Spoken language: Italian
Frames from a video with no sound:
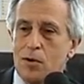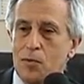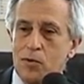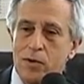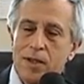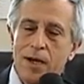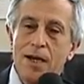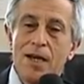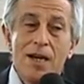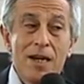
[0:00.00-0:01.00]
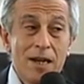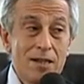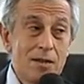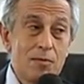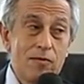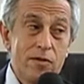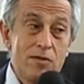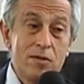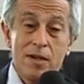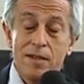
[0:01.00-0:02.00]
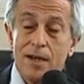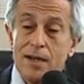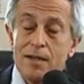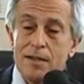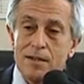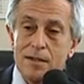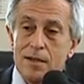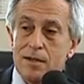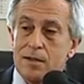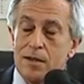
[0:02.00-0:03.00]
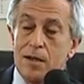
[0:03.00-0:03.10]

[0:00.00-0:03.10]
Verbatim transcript: oppure da grandi professionalità esterne.